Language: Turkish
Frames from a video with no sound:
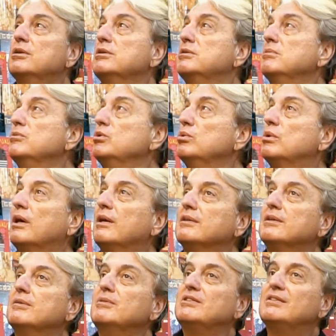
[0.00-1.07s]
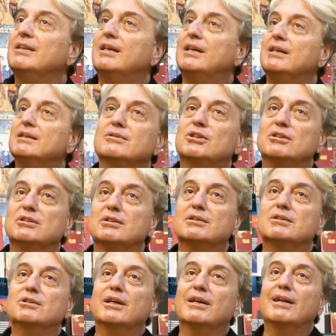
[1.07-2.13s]
şimdi yukarıda mesela
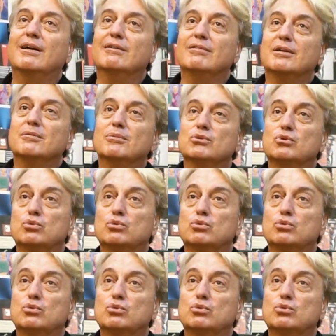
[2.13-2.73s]
çeşitli şeyler var. Mesela